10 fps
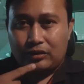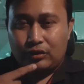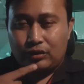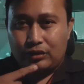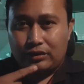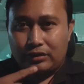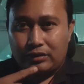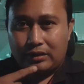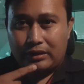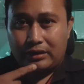doon
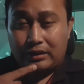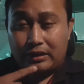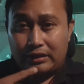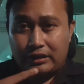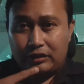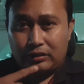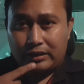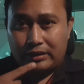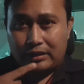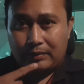nandito
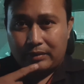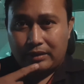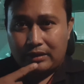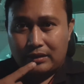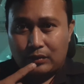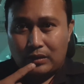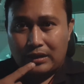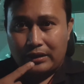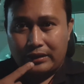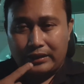kasi kami sa
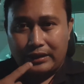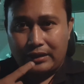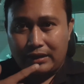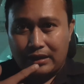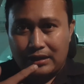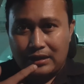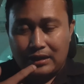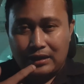walang signal